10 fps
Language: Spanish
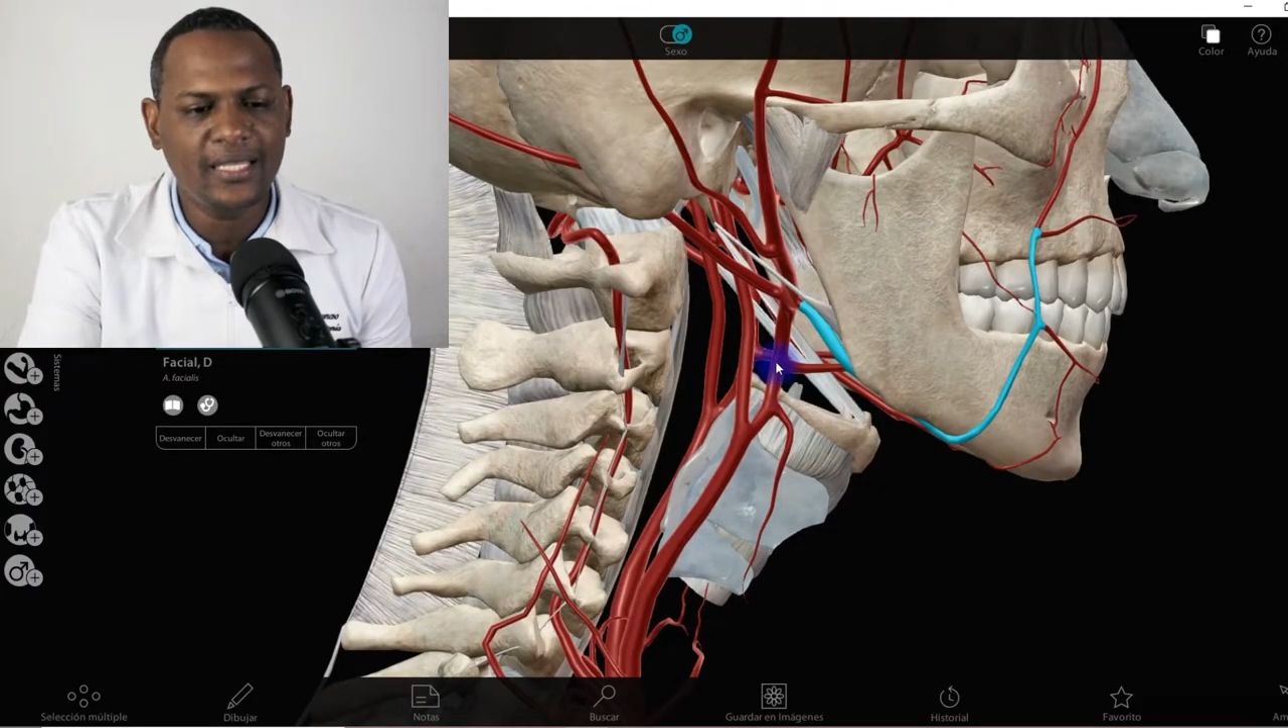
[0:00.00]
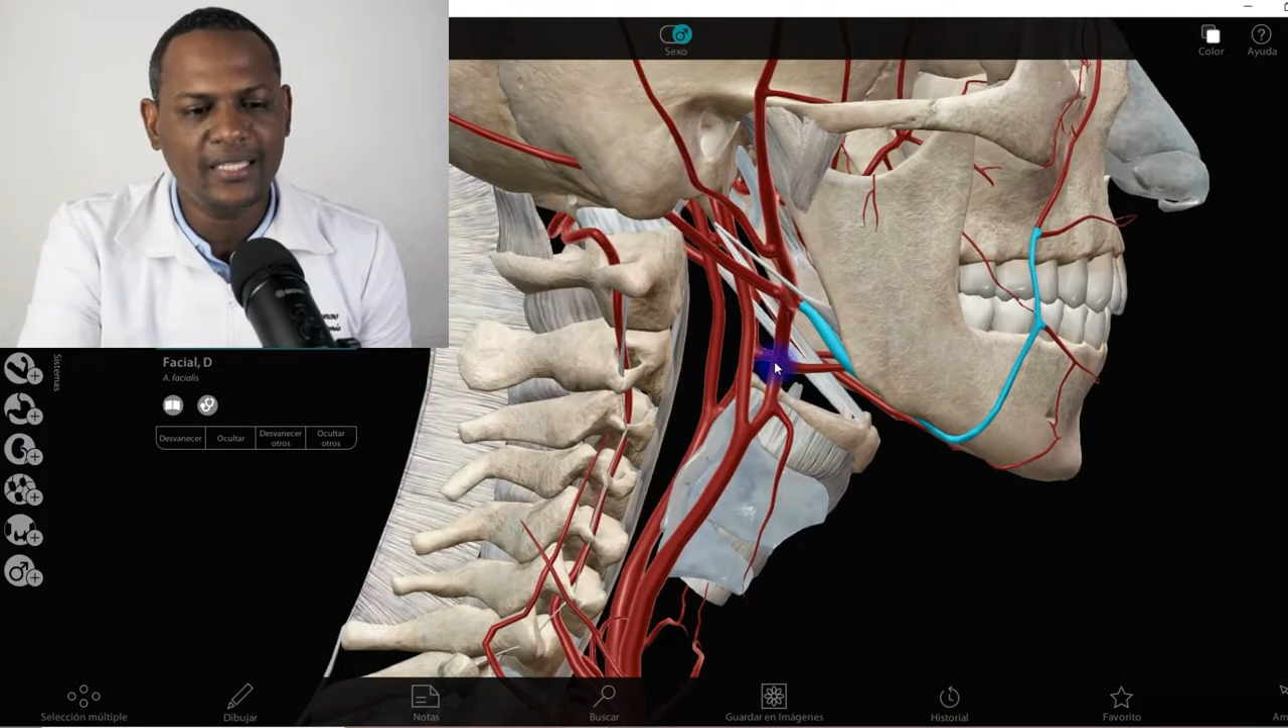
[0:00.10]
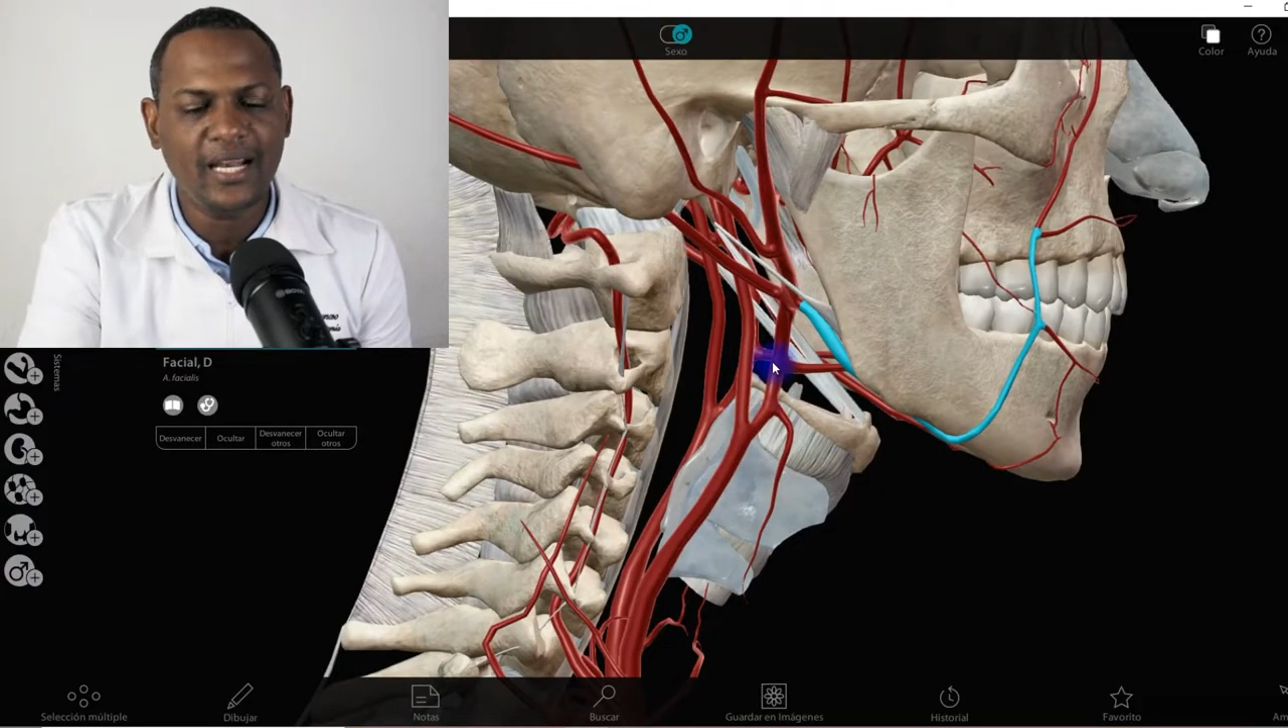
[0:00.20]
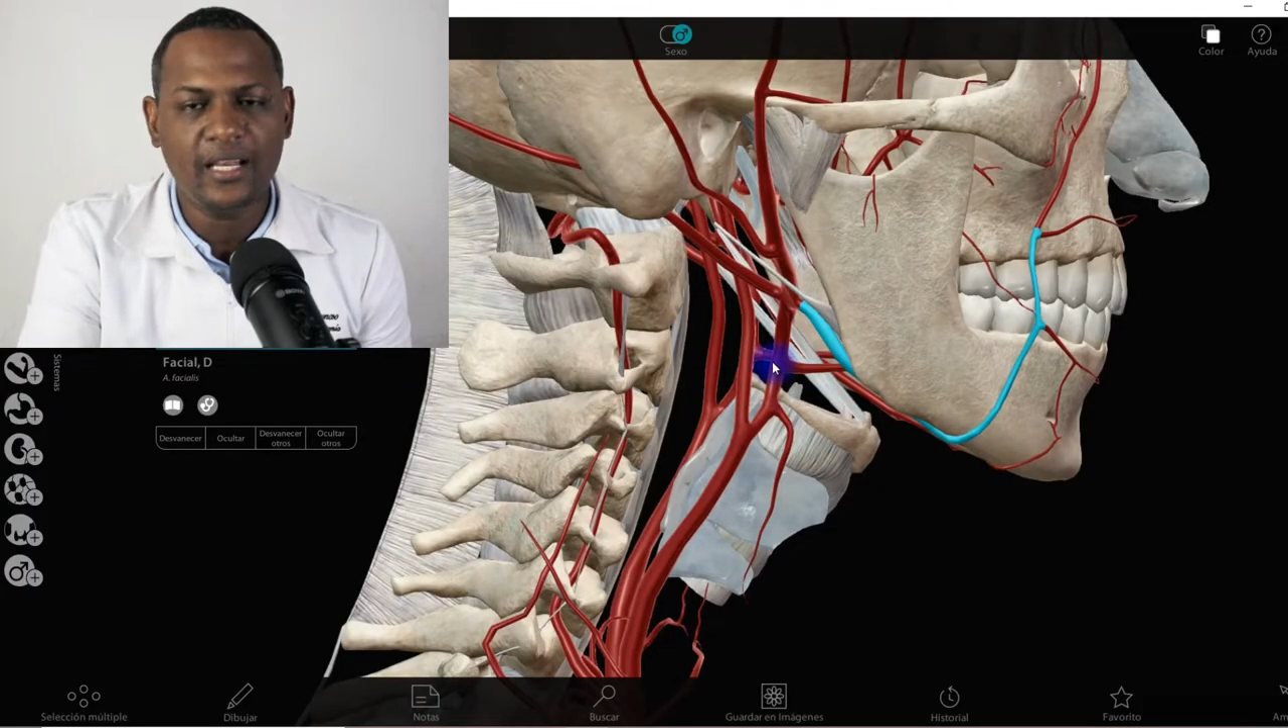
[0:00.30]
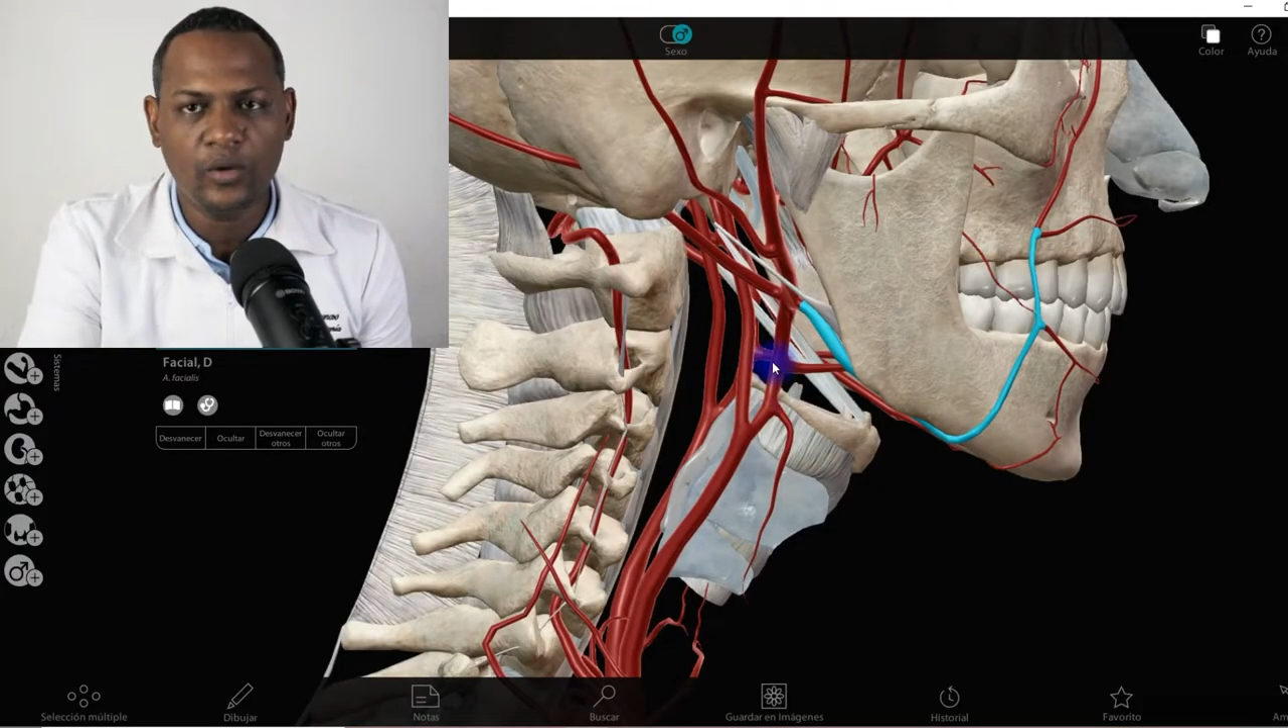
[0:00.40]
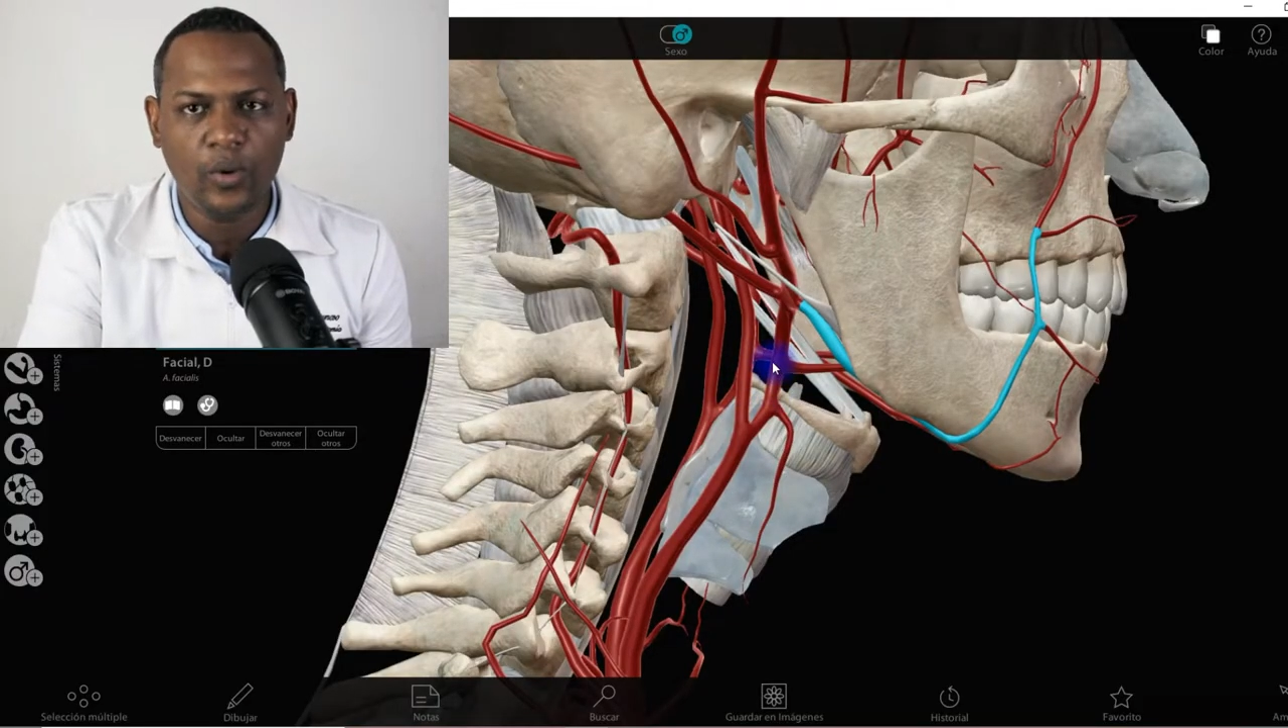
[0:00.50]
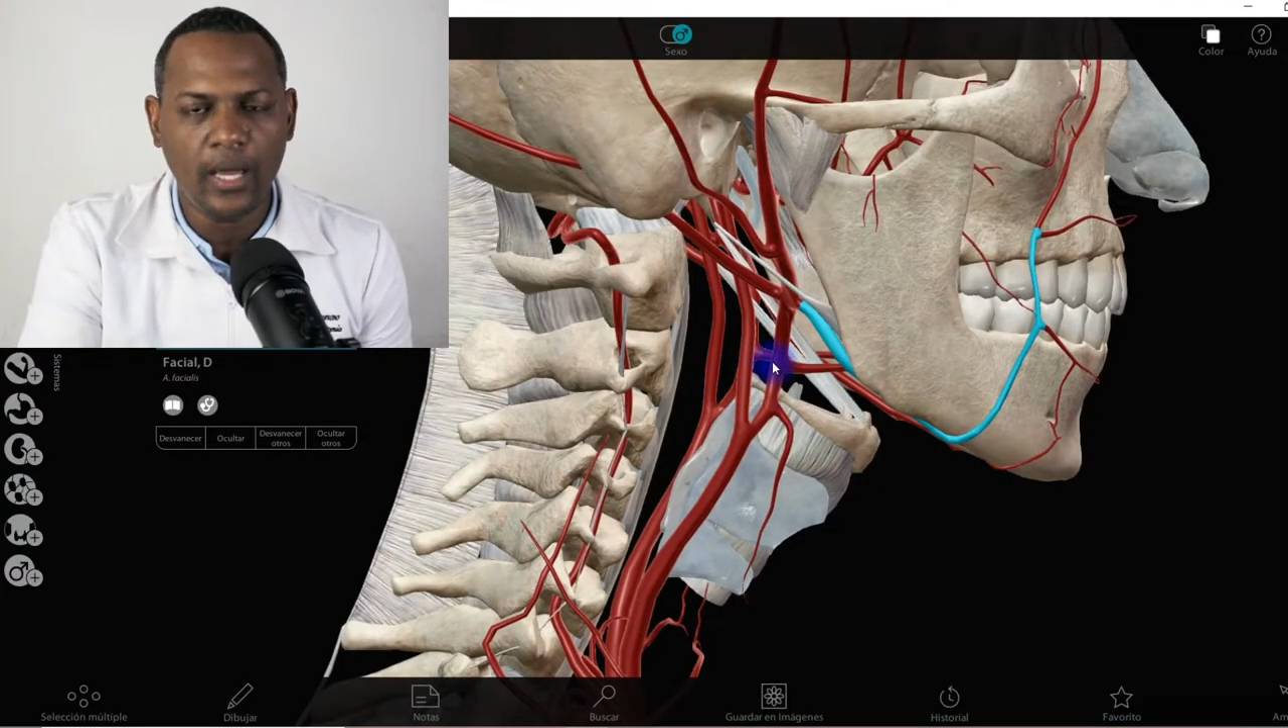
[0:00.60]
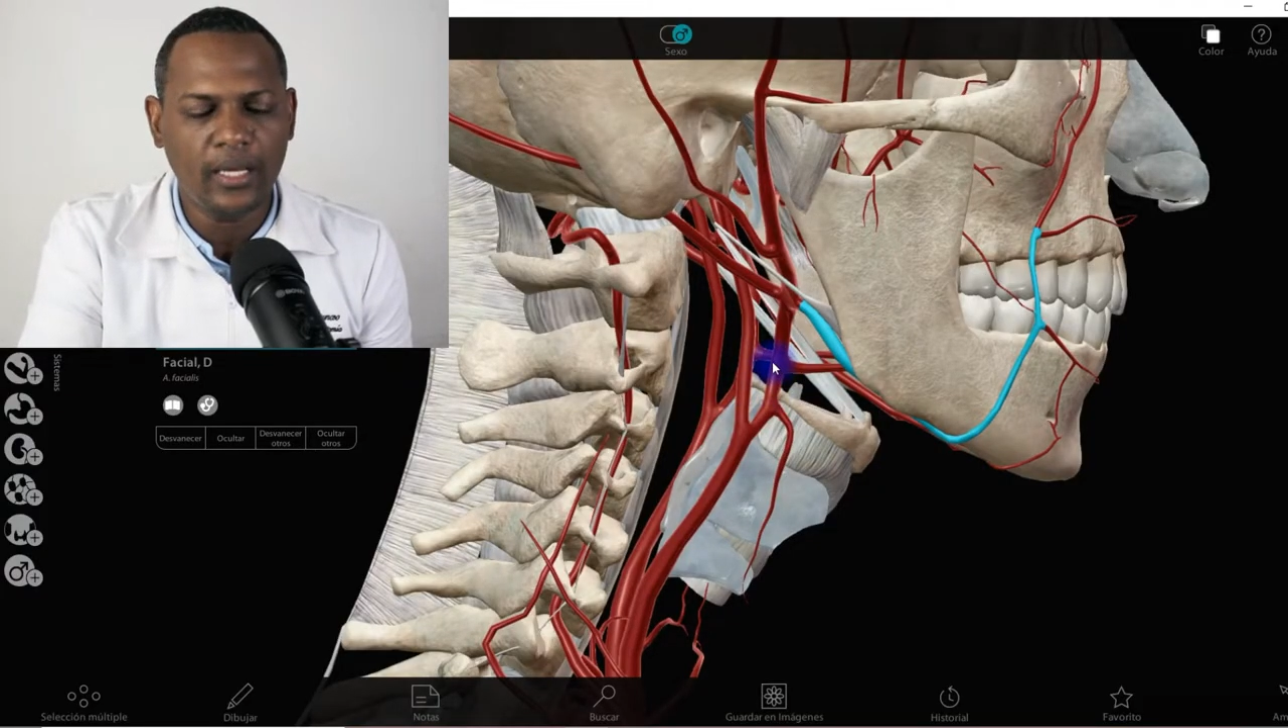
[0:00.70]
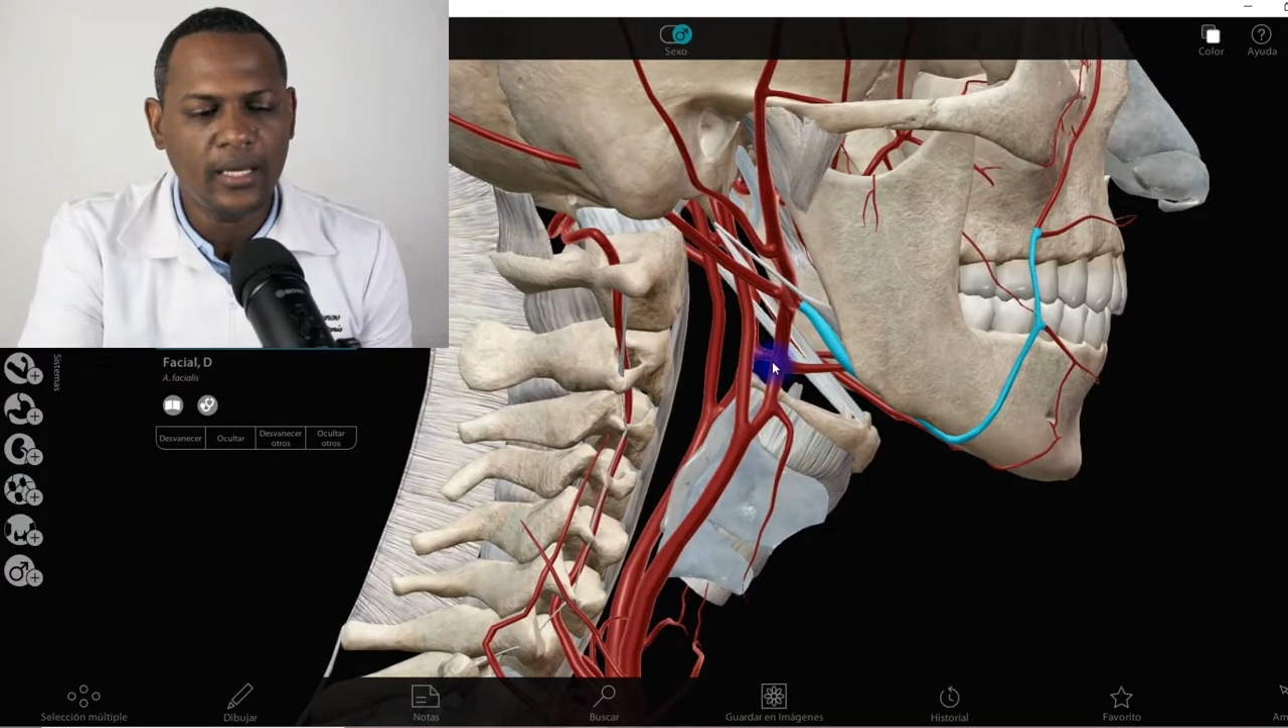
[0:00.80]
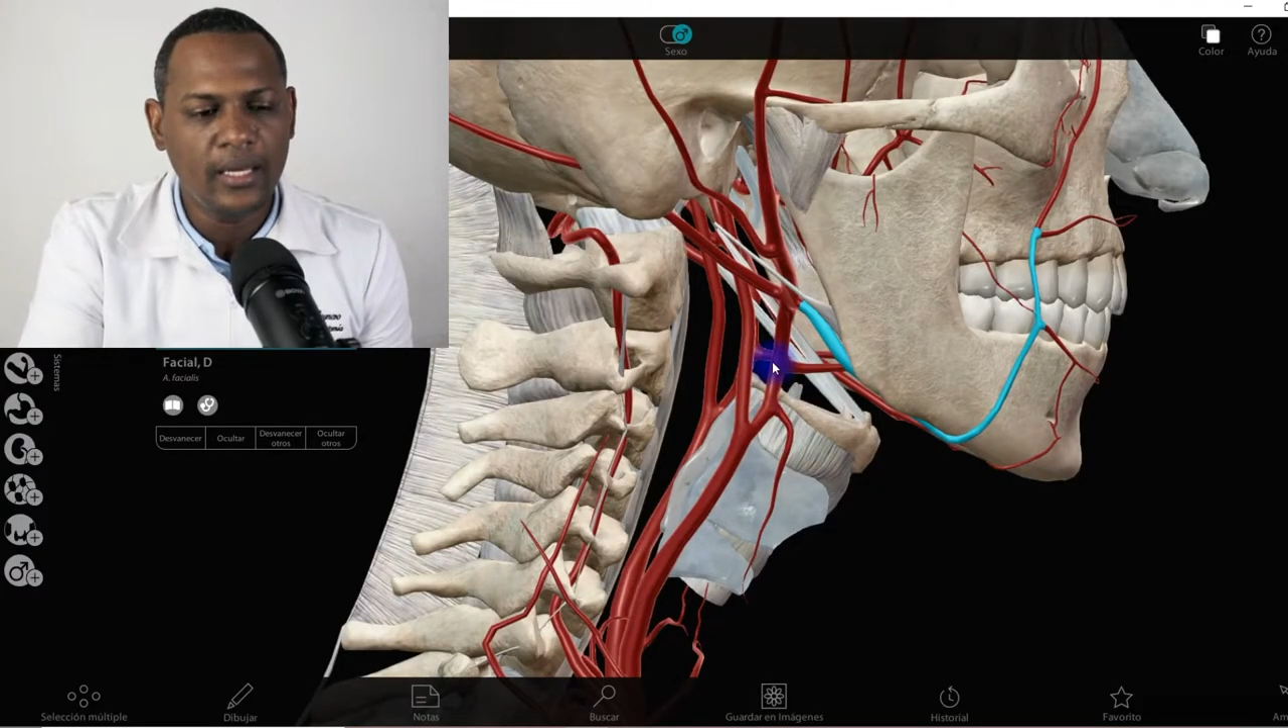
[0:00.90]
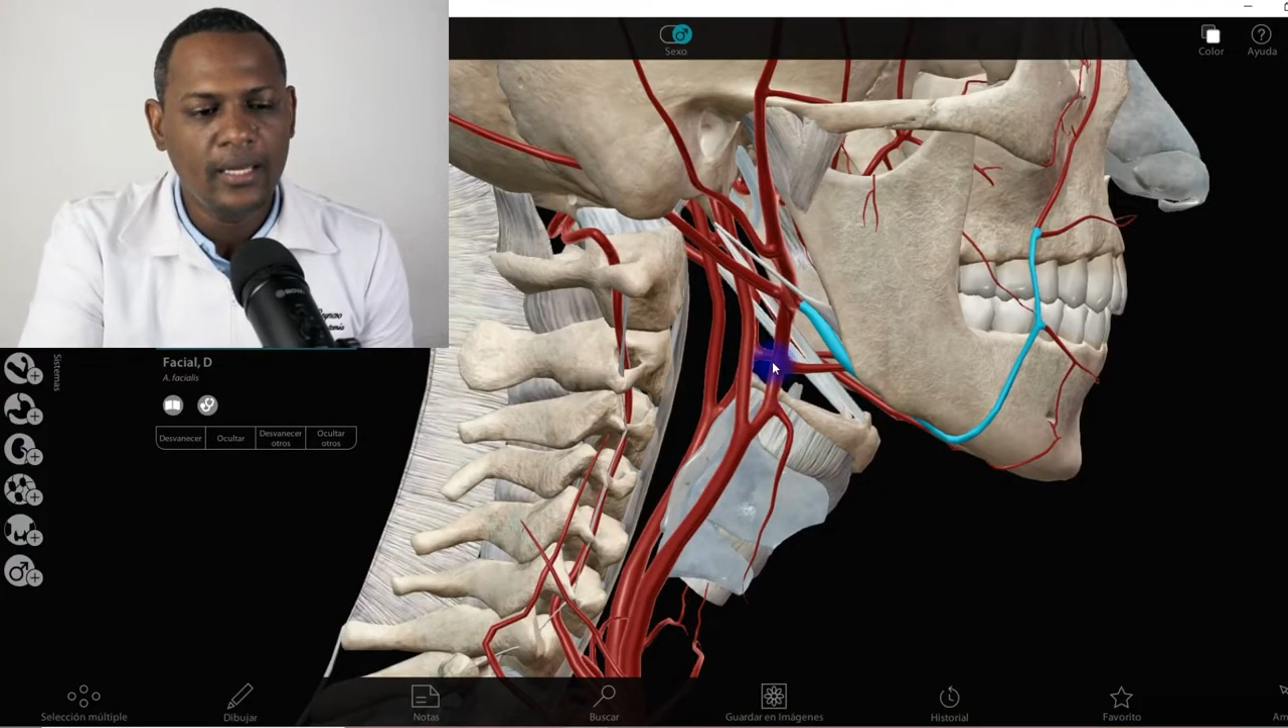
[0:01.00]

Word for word: la arteria lingual.